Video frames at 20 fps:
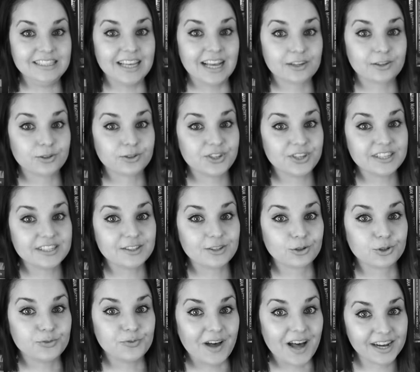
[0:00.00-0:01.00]
Jako, że jest
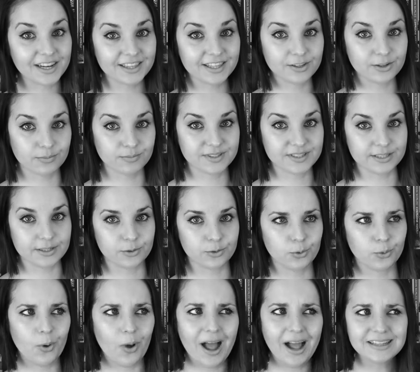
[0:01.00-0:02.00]
to czwarty tom
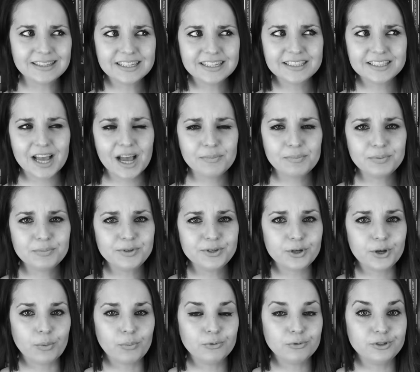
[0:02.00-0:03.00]
cyklu, a nie chciałabym
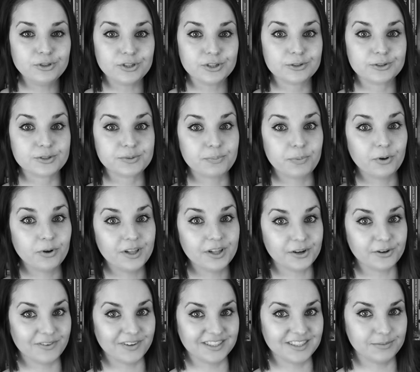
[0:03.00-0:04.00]
nikomu niczego
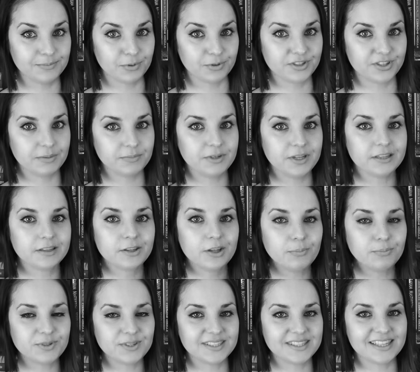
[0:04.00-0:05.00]
spoilerować niepotrzebnie,
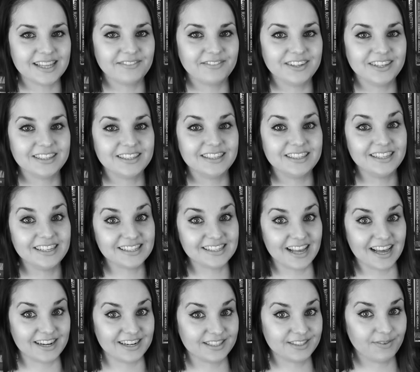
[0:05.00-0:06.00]
to przedstawię jedynie
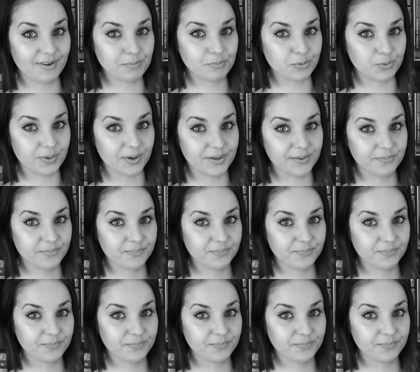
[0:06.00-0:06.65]
zarys fabuły.